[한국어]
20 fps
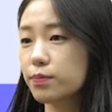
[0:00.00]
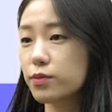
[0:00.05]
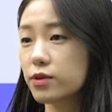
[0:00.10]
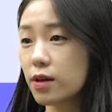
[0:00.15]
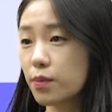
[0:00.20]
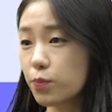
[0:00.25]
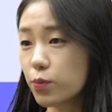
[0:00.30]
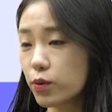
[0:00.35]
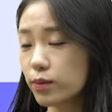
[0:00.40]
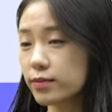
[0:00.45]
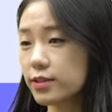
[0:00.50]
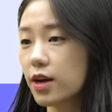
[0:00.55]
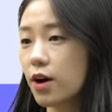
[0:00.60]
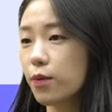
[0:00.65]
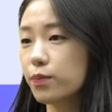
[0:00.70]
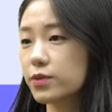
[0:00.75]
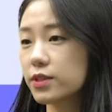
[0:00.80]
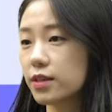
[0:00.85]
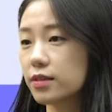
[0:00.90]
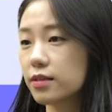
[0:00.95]
플랫폼
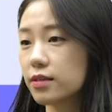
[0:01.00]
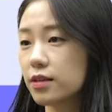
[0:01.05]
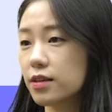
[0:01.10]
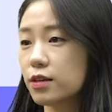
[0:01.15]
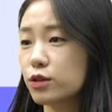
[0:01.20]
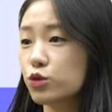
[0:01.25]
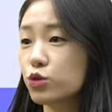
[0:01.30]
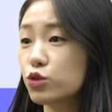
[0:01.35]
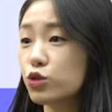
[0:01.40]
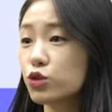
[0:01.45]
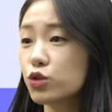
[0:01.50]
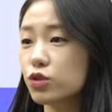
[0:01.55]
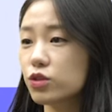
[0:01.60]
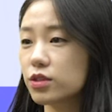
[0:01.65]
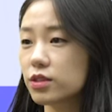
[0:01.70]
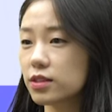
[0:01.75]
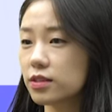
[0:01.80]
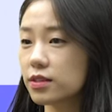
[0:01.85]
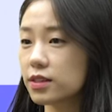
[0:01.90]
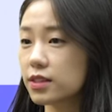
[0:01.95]
사업자들이
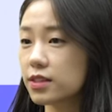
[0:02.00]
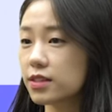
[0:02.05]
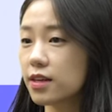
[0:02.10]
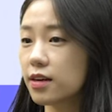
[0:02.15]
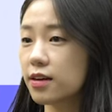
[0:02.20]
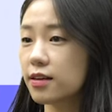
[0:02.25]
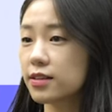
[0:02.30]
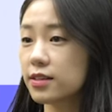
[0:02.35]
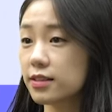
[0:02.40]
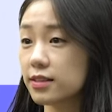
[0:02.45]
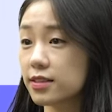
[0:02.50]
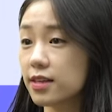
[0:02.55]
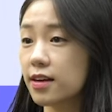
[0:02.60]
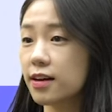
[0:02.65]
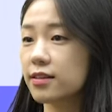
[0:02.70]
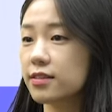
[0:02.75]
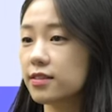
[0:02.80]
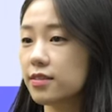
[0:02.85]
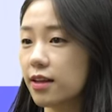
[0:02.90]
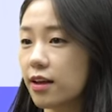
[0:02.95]
우후죽순 시장에
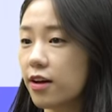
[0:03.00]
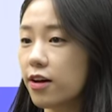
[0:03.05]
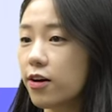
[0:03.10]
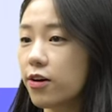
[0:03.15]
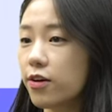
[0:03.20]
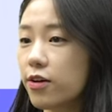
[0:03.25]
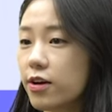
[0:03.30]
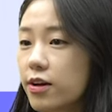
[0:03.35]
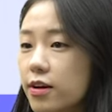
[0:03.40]
등장했는데요.